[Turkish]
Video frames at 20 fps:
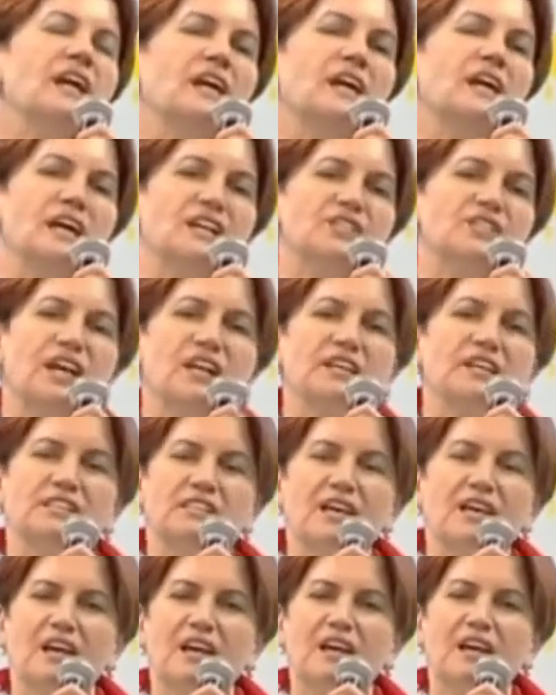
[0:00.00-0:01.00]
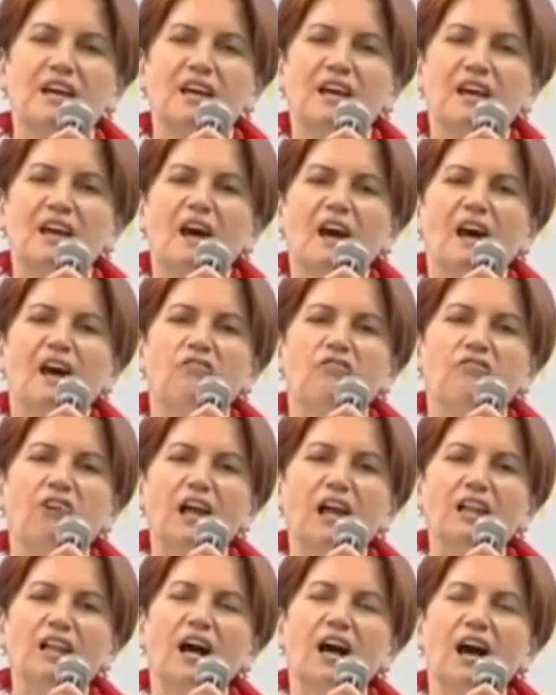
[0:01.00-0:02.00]
eğilecekse,
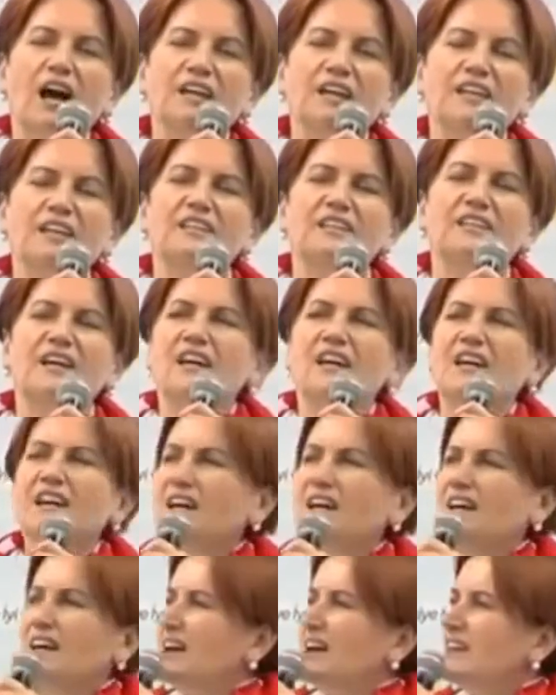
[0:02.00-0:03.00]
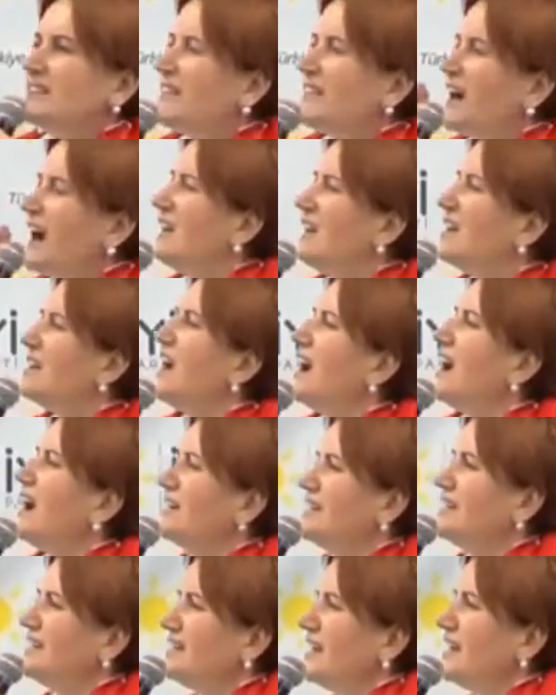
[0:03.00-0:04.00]
vallahi de,
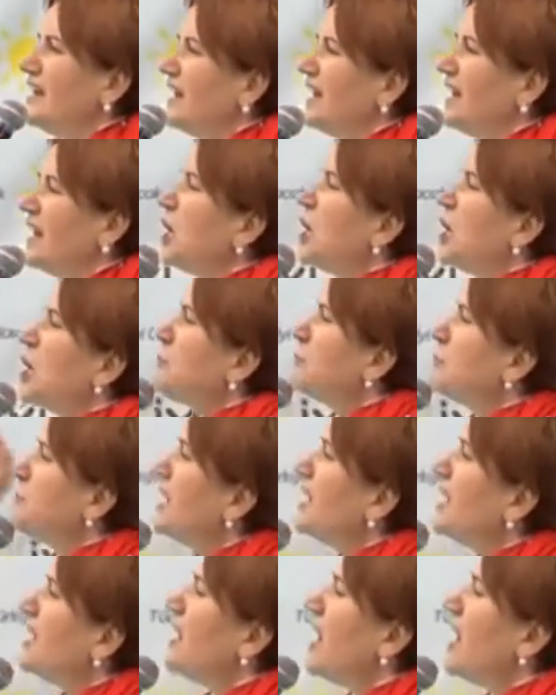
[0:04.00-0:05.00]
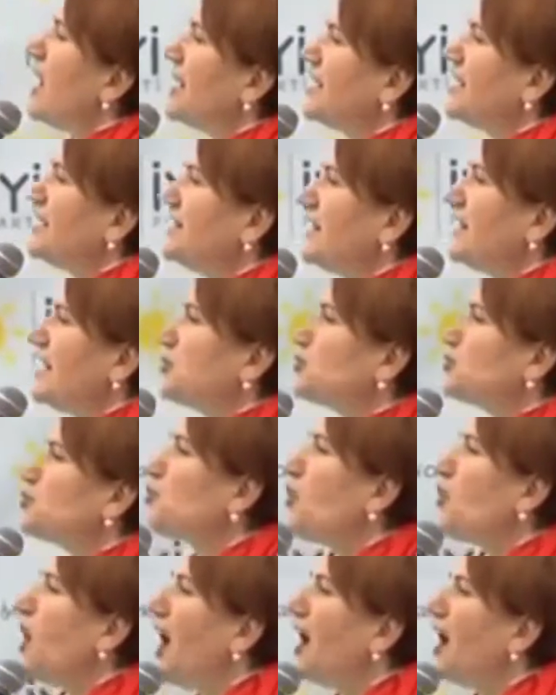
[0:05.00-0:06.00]
tallahi de Billahi de
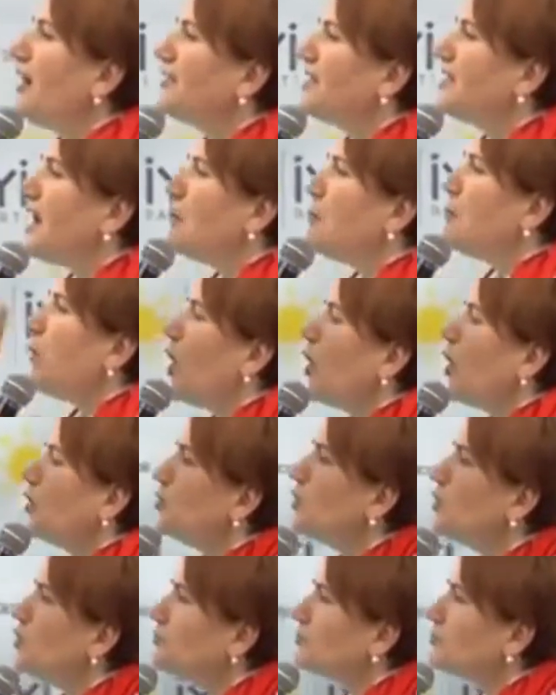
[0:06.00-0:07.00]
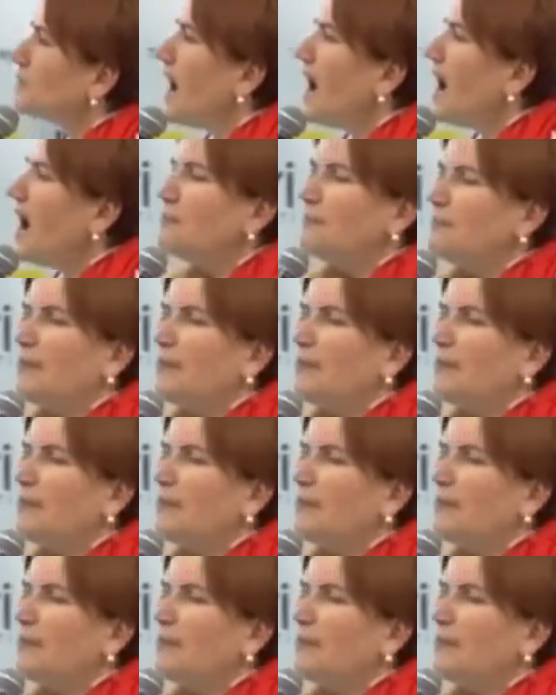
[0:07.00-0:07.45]
şu anda boynumdan